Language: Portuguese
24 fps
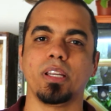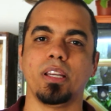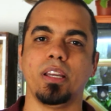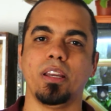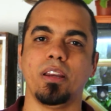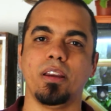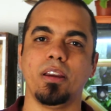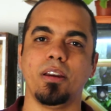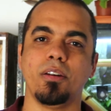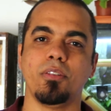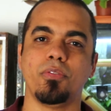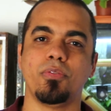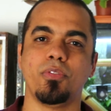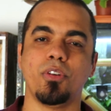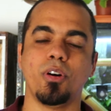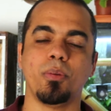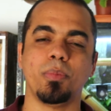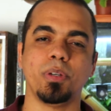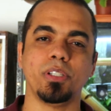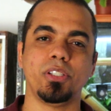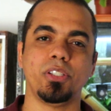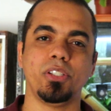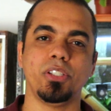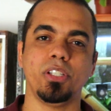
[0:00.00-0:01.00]
É a
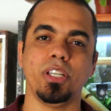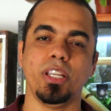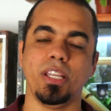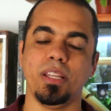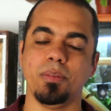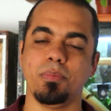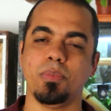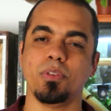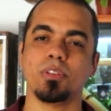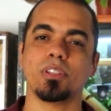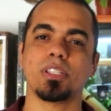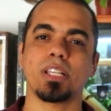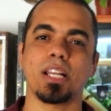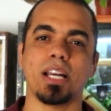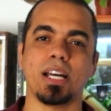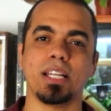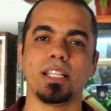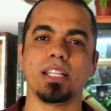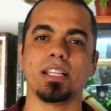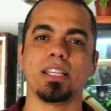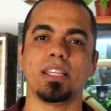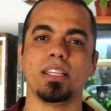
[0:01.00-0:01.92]
forma de emboscada